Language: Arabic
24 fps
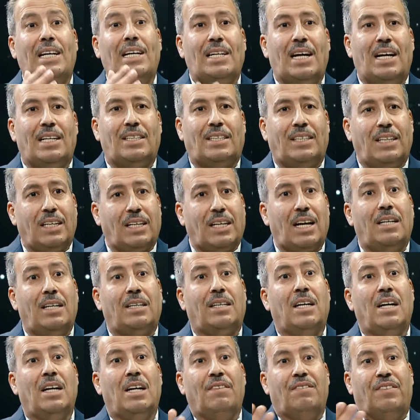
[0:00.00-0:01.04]
ناسكا
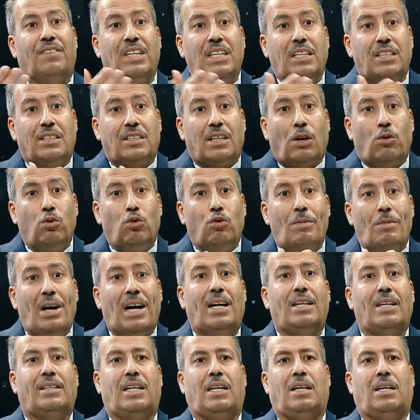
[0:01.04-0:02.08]
في
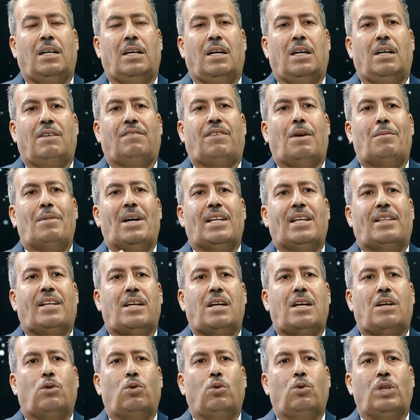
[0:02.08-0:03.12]
صومعته فماذا
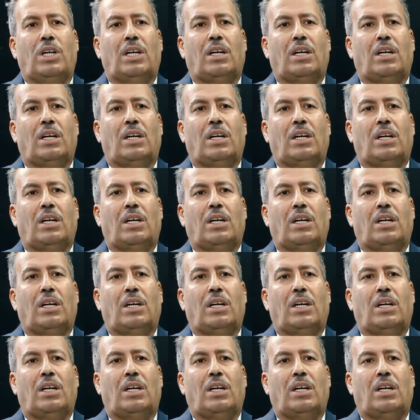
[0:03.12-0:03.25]
يقول